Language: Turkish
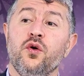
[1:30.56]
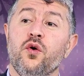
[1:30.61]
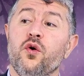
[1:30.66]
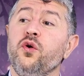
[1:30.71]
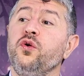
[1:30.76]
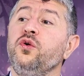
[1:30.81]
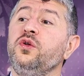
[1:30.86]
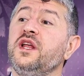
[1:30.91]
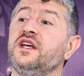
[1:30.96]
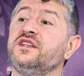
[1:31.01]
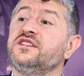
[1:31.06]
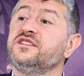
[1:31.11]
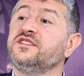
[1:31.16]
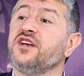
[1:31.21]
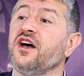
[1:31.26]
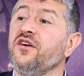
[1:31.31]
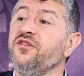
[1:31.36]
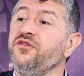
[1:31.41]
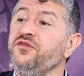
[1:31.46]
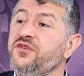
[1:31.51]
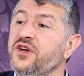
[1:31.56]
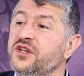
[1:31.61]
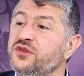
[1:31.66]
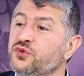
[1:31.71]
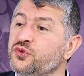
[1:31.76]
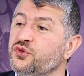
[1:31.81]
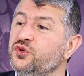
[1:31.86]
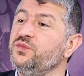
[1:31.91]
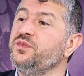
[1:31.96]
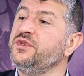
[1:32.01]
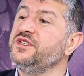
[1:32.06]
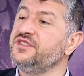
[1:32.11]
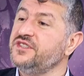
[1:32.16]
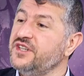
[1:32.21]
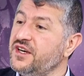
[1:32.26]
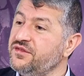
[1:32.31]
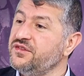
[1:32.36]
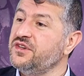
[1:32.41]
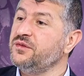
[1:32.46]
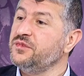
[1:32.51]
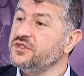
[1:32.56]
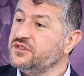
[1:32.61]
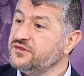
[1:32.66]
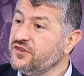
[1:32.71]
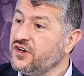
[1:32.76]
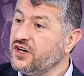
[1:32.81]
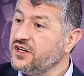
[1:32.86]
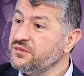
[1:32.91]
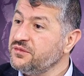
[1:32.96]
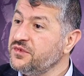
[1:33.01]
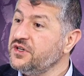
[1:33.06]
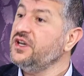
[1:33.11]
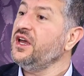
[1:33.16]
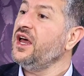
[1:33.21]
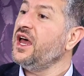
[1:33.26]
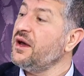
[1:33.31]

Öyle saf ve duru bir sevgimiz var mı?